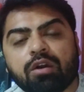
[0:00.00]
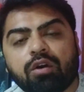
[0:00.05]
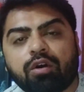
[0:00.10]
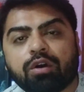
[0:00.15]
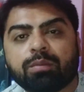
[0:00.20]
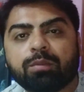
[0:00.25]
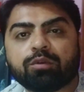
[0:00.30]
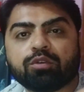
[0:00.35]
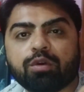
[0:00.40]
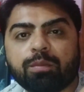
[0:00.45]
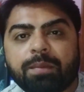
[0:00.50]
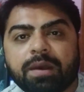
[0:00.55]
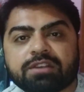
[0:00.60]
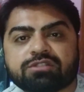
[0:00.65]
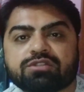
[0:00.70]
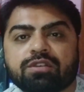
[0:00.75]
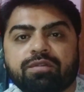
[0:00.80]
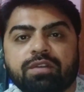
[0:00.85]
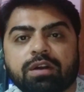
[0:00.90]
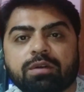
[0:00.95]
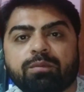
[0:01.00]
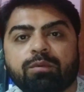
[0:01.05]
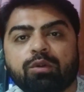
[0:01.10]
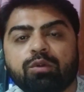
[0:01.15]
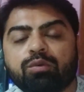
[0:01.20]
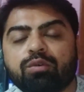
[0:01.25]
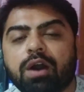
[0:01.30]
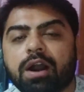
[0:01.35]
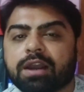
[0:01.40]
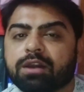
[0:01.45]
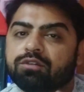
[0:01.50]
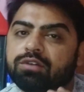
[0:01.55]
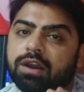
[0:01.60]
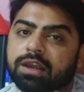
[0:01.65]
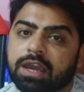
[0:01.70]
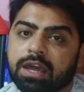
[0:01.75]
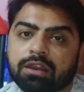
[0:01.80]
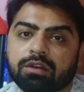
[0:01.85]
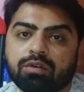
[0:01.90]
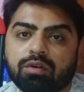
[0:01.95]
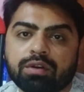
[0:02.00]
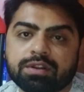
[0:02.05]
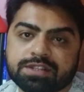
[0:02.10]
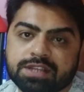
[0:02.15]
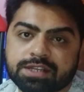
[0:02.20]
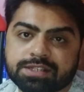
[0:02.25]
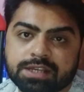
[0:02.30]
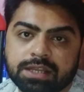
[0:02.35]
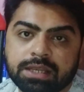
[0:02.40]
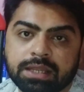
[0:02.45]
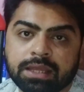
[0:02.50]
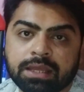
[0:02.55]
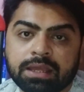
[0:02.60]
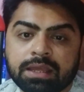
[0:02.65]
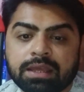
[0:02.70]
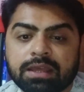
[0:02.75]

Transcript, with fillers: और मैं उनको बेस्ट ऑफ लक बोलूँगा आगे उनका कैरियर और अच्छा चले